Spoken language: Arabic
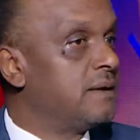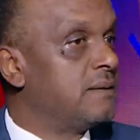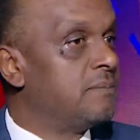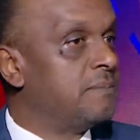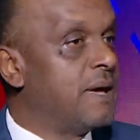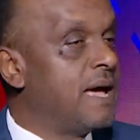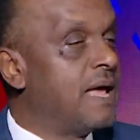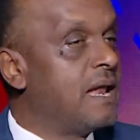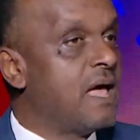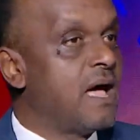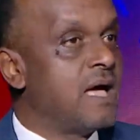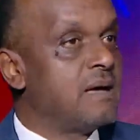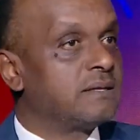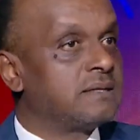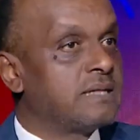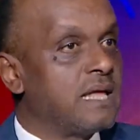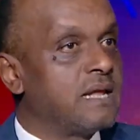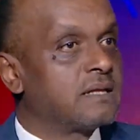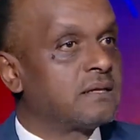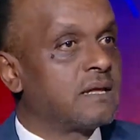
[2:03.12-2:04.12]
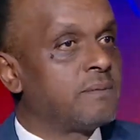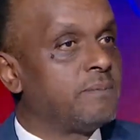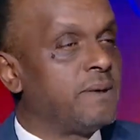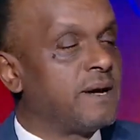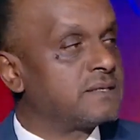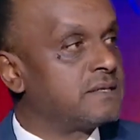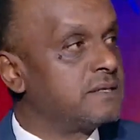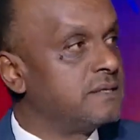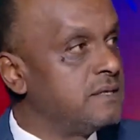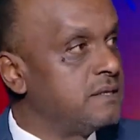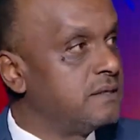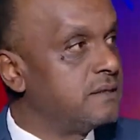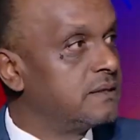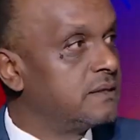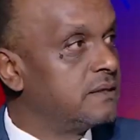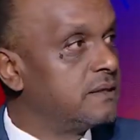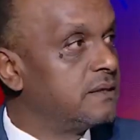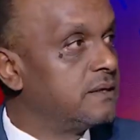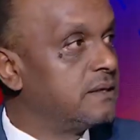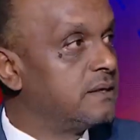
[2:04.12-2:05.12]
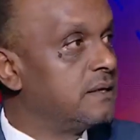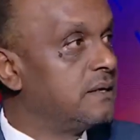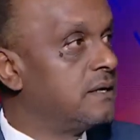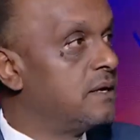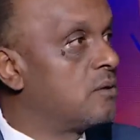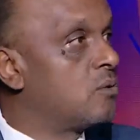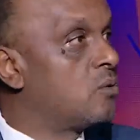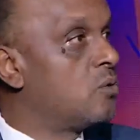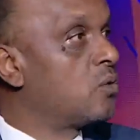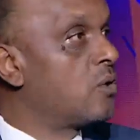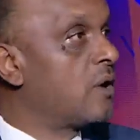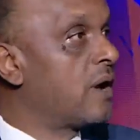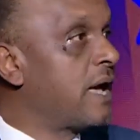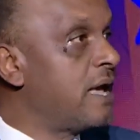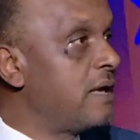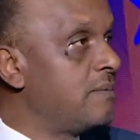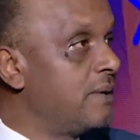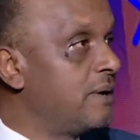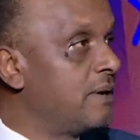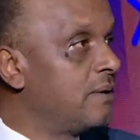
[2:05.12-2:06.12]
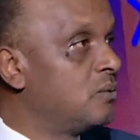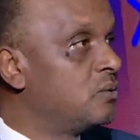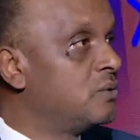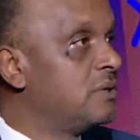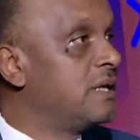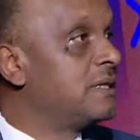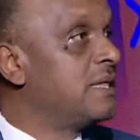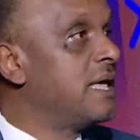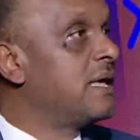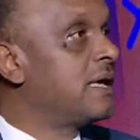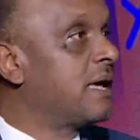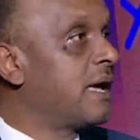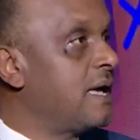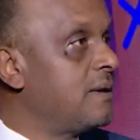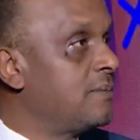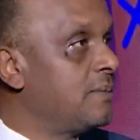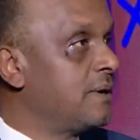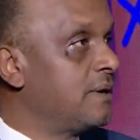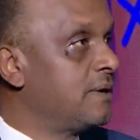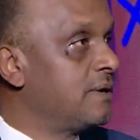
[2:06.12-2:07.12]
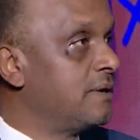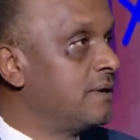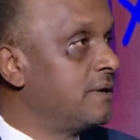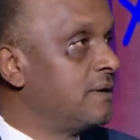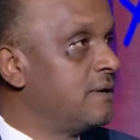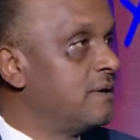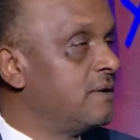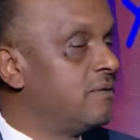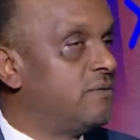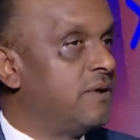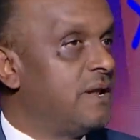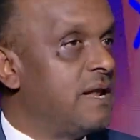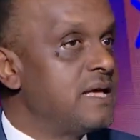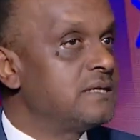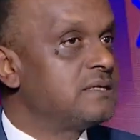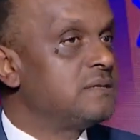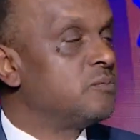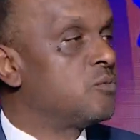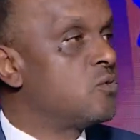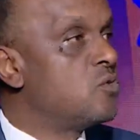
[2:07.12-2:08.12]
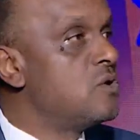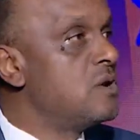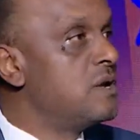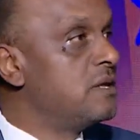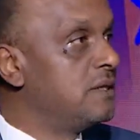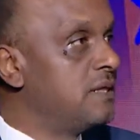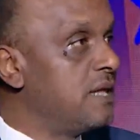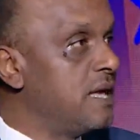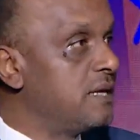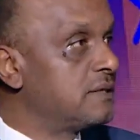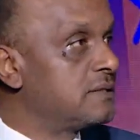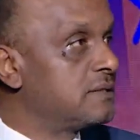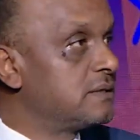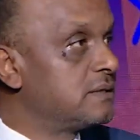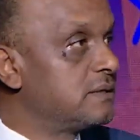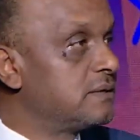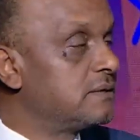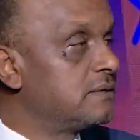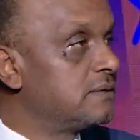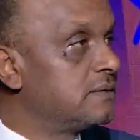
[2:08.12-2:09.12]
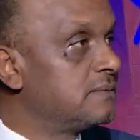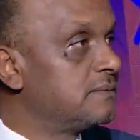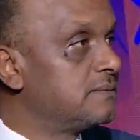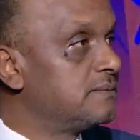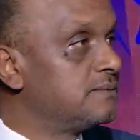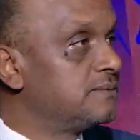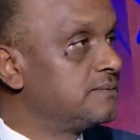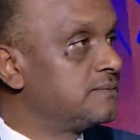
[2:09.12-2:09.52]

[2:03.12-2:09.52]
بقالها 3 4 سنين الكره غايبه والنتائج صحيح. غايبه صح فلازم كل الناس والحته كمان يا كابتن